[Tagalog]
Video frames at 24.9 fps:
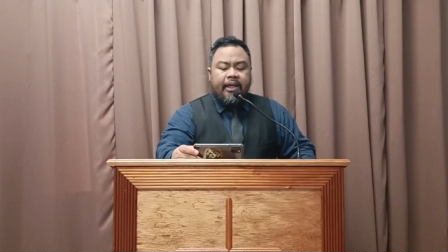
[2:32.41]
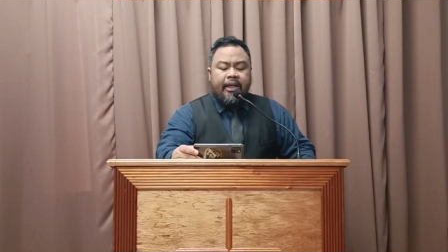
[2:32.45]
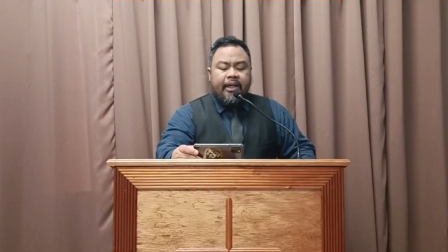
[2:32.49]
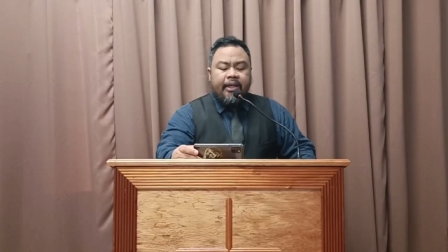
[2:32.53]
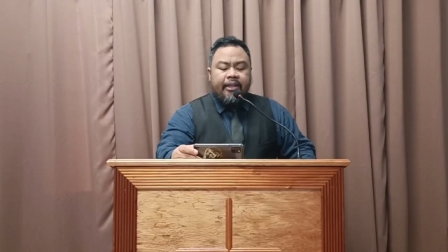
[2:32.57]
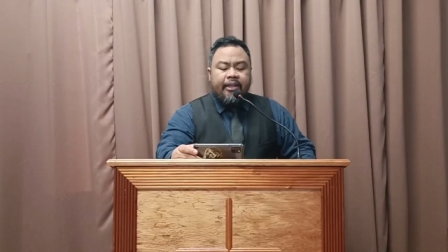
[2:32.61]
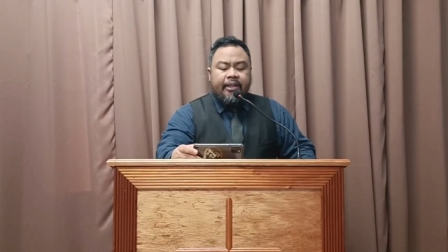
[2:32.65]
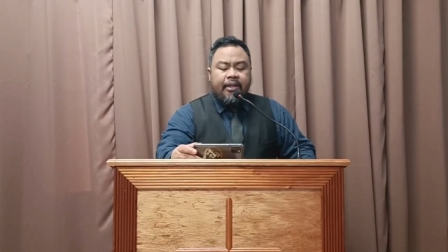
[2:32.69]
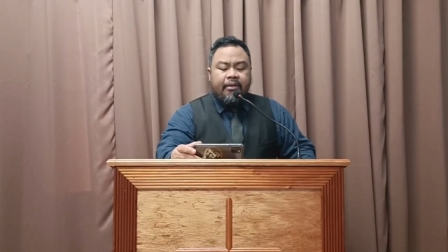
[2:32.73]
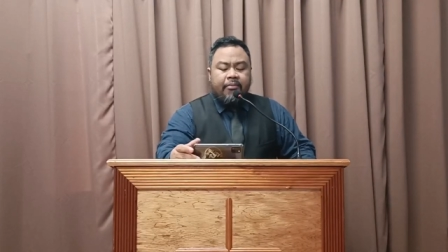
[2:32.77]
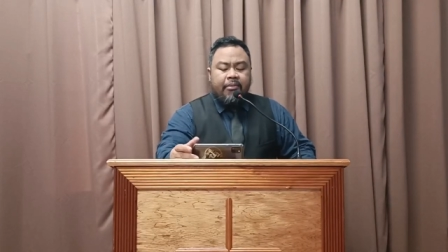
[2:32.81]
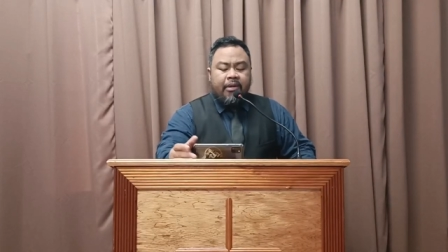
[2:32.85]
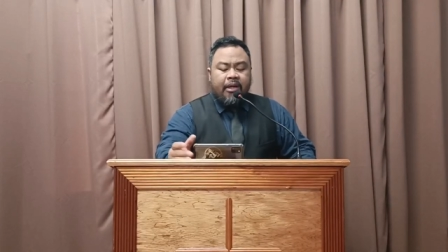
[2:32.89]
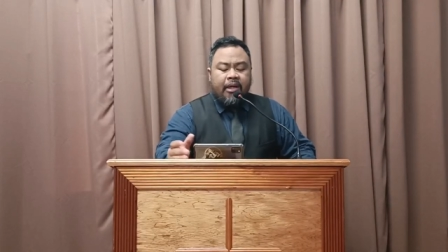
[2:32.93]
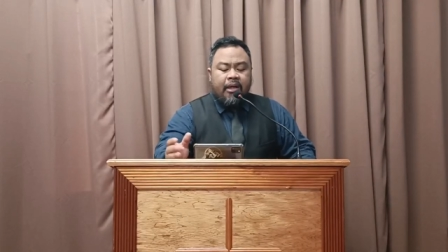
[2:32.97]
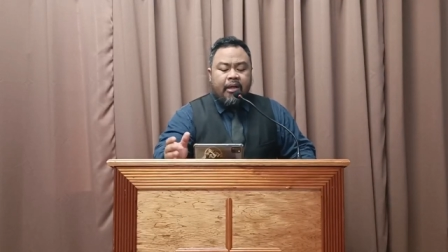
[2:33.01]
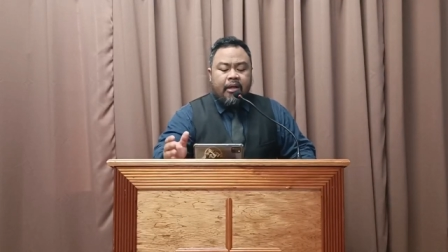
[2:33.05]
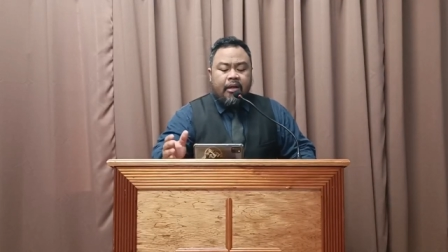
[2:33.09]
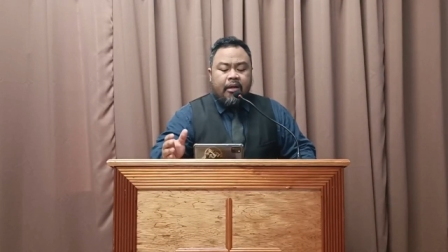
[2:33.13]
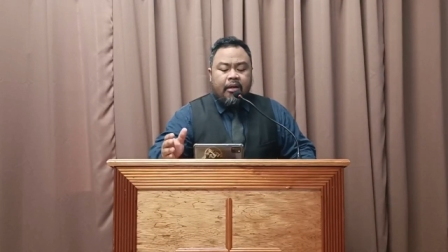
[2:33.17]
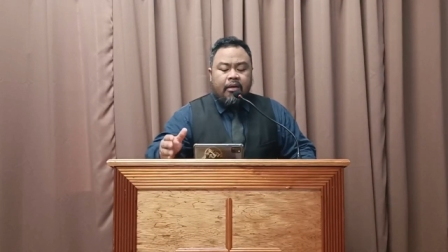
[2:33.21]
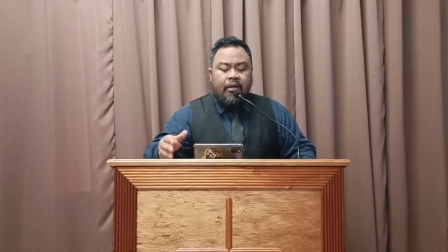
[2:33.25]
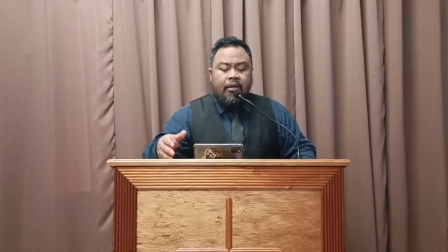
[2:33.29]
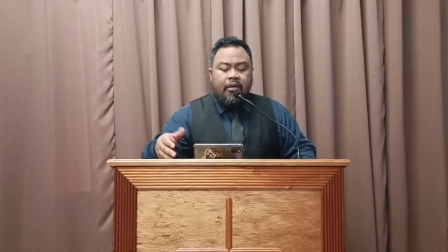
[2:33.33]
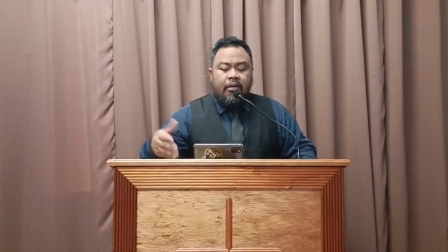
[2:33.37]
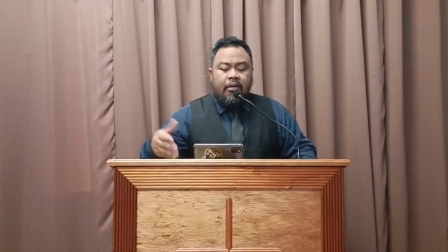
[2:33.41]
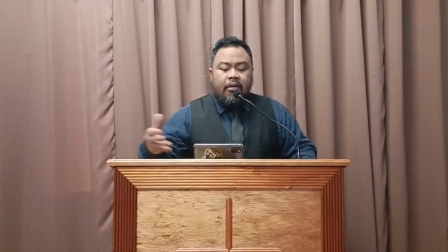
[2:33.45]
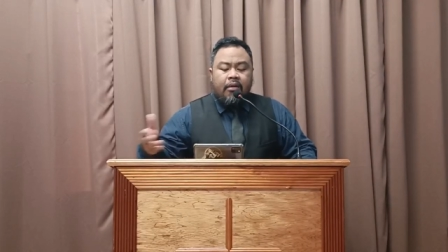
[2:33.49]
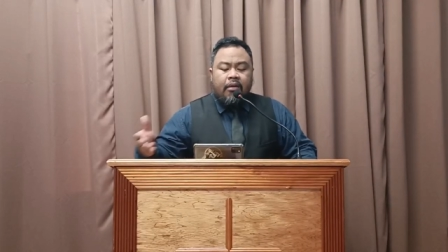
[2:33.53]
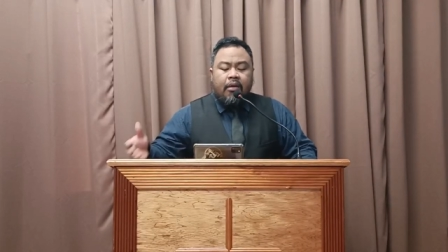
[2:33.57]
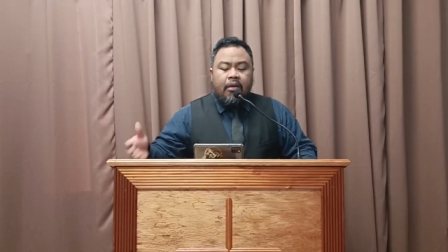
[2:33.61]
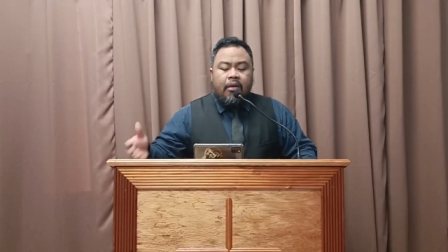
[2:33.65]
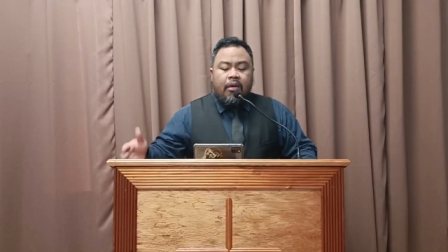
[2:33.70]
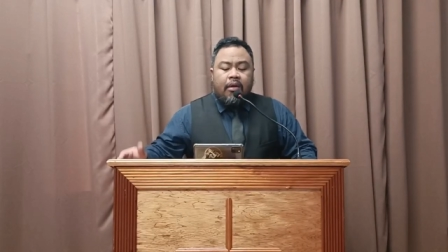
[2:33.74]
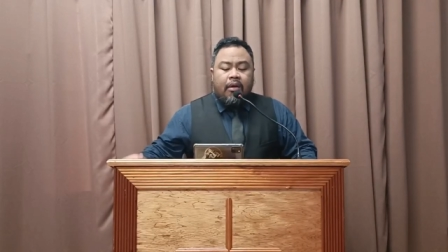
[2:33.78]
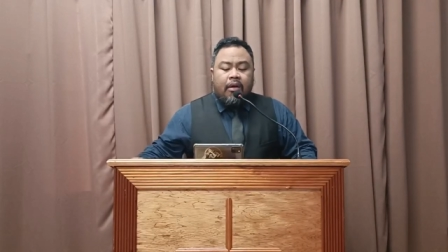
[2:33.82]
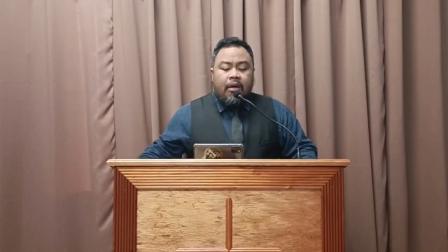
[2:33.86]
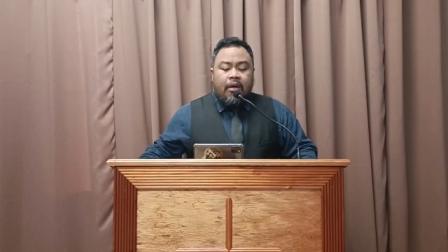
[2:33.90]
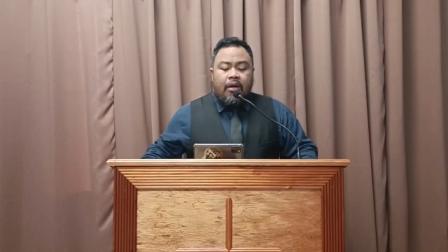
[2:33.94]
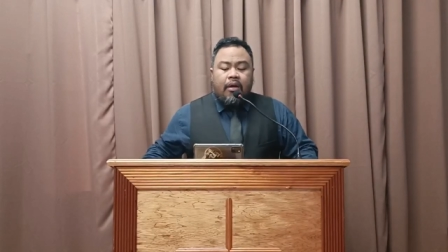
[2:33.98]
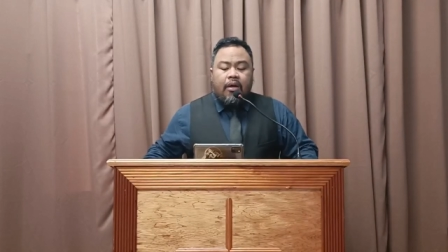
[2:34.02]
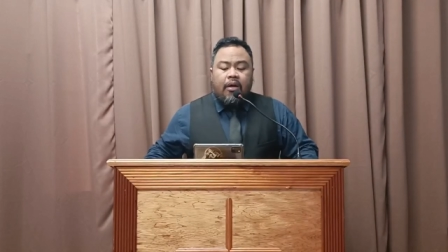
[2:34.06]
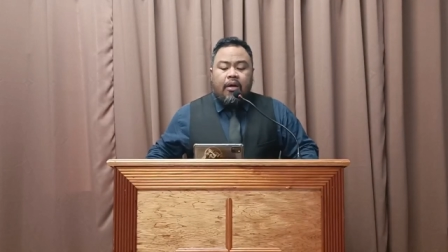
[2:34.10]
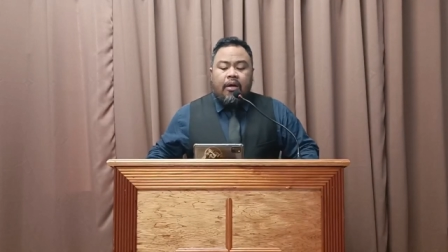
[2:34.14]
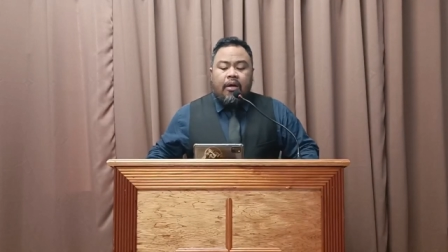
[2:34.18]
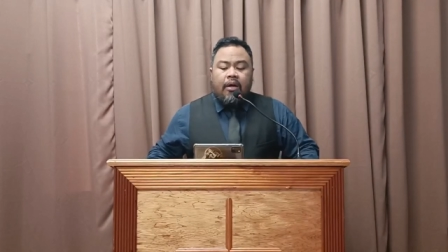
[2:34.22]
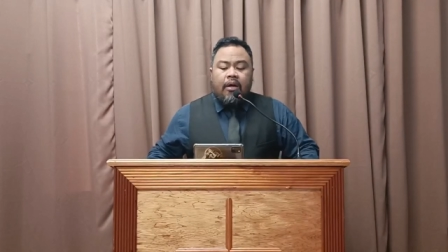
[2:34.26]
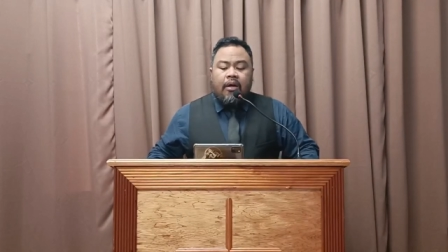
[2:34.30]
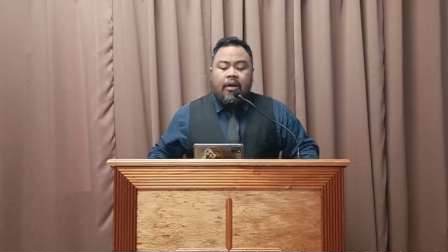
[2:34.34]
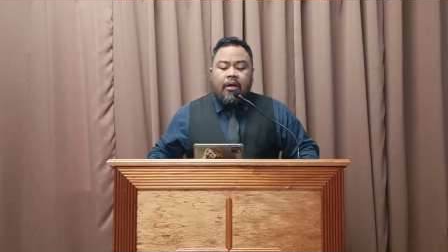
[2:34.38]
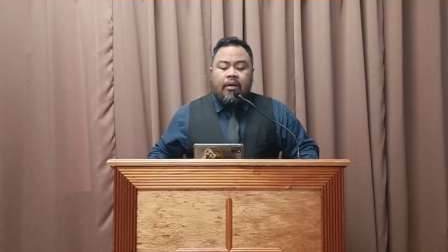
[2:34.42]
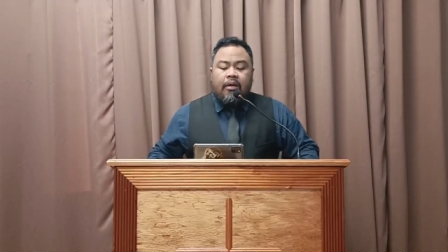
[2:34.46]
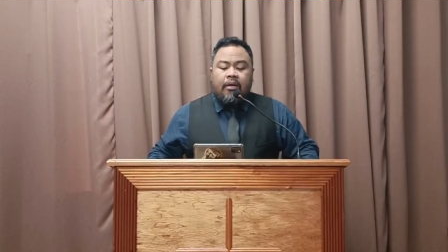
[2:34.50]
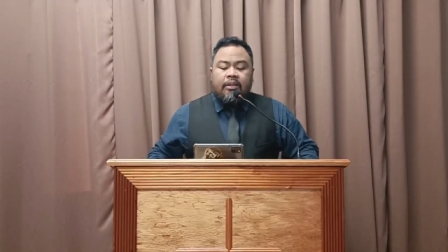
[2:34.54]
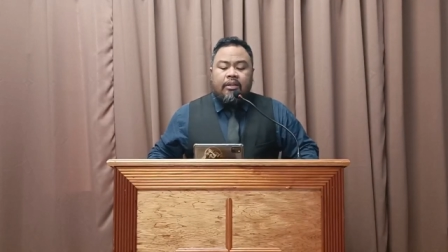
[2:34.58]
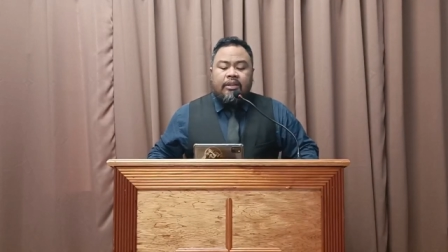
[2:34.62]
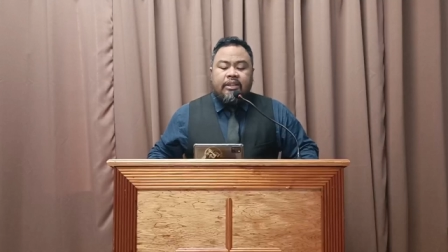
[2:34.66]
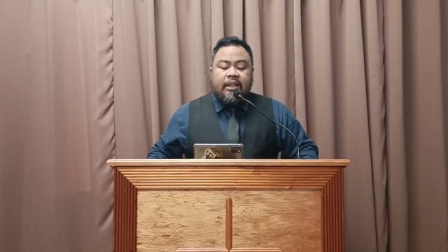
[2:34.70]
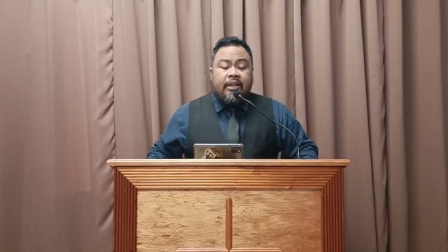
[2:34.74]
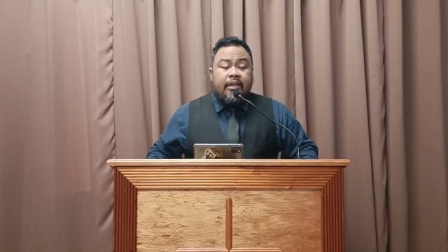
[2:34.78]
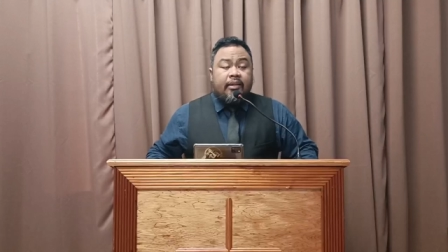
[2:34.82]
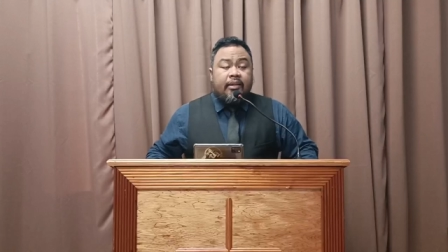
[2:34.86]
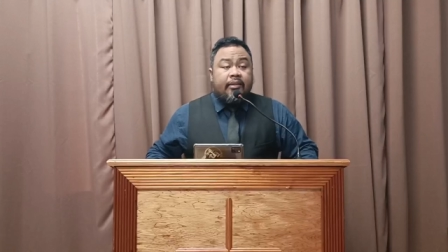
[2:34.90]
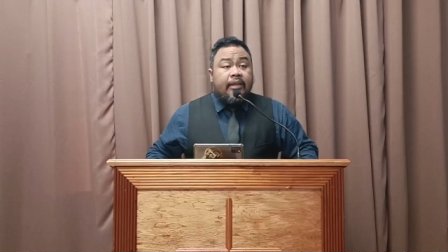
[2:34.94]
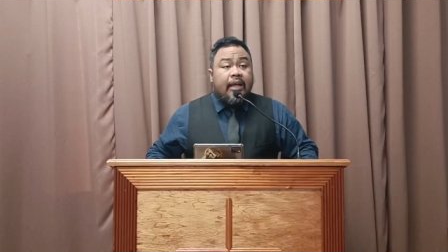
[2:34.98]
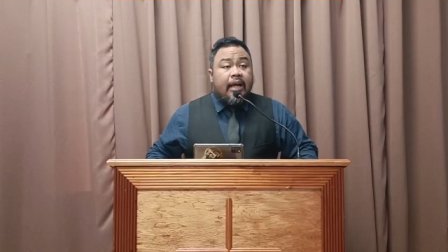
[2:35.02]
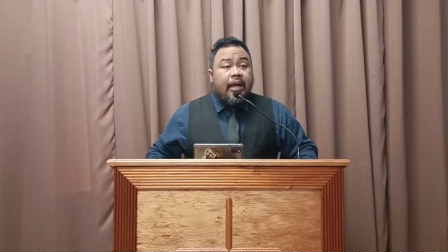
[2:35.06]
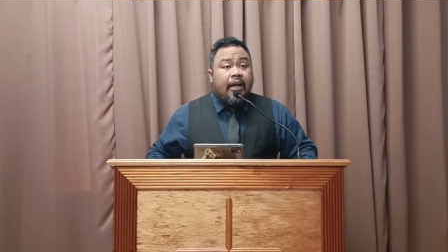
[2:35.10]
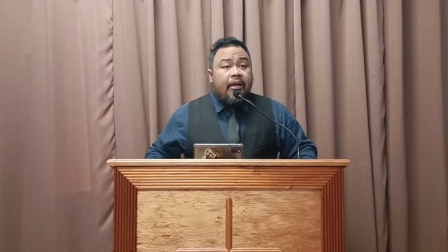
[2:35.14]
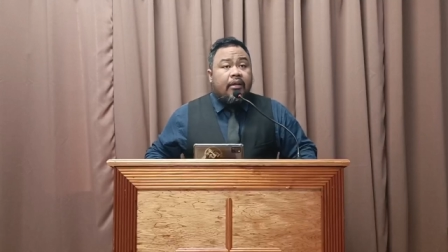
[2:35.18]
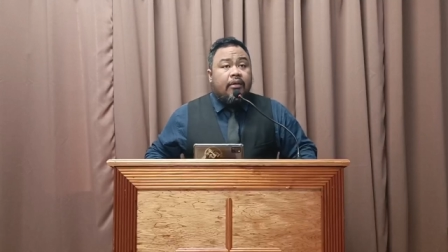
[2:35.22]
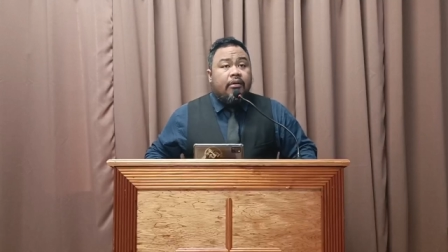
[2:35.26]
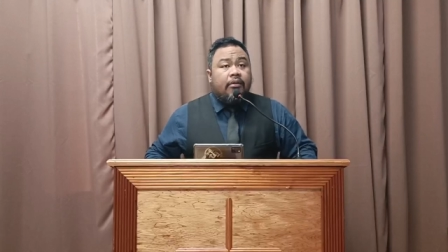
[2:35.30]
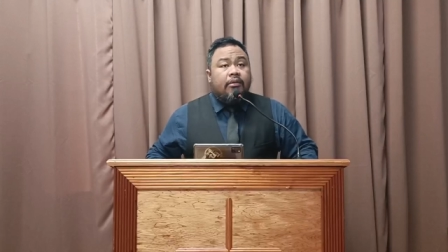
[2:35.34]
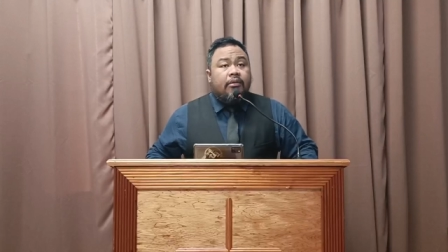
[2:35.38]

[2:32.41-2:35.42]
kanyang mga uh, salita.